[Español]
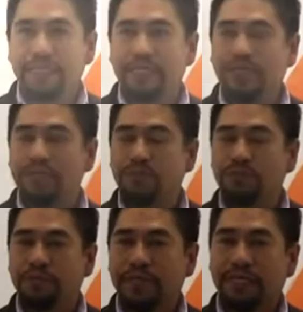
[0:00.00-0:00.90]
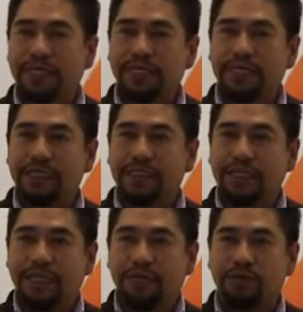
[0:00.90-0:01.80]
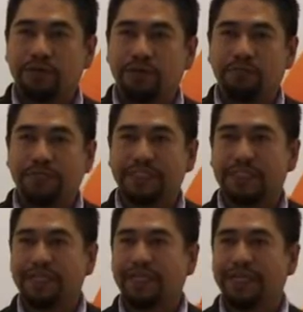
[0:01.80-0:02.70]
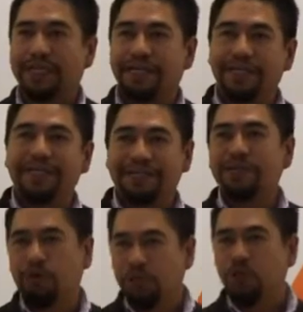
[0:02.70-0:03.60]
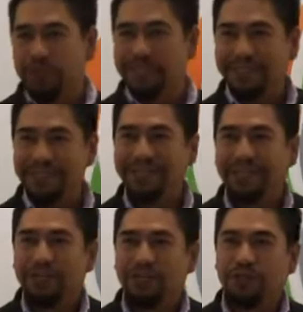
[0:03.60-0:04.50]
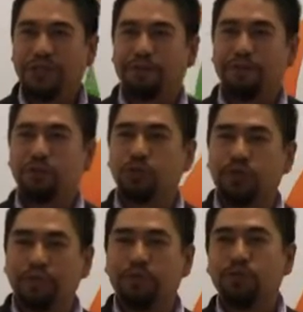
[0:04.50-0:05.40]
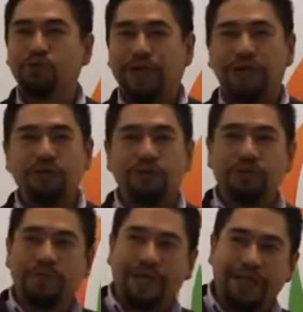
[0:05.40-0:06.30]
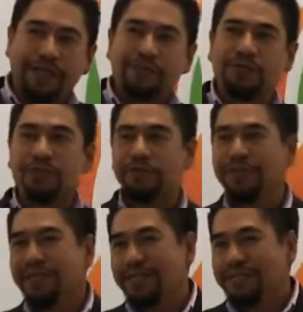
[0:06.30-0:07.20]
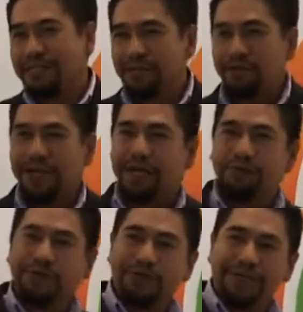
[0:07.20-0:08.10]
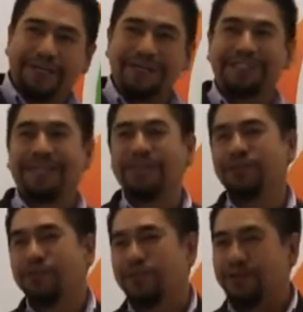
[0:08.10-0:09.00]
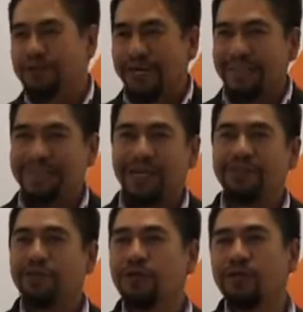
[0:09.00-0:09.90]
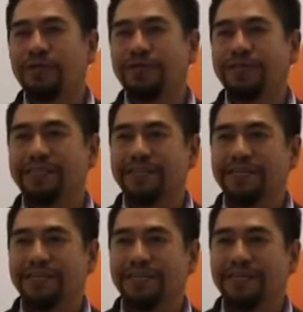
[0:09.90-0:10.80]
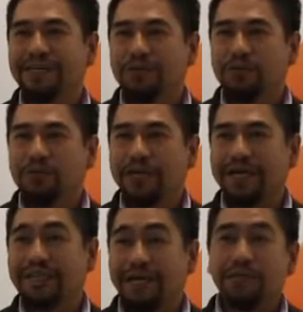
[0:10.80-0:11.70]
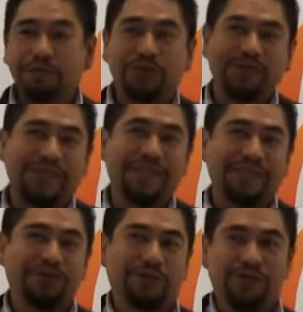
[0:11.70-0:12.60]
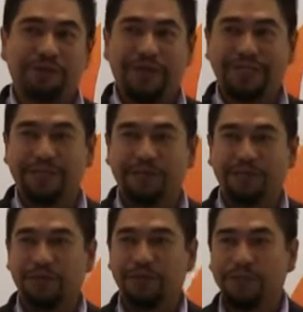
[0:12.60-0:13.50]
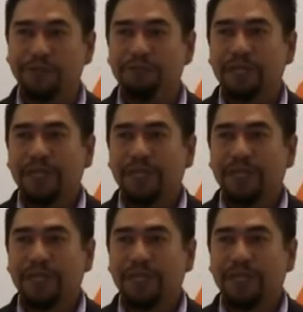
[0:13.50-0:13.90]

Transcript: día de ayer estuve sentado con empresas que, eh, como tú dices, yo llevaba mucho tiempo buscando, viajando, yendo en el avión, regresando, gastando este, una cantidad importante en cuanto al viático y todo eso.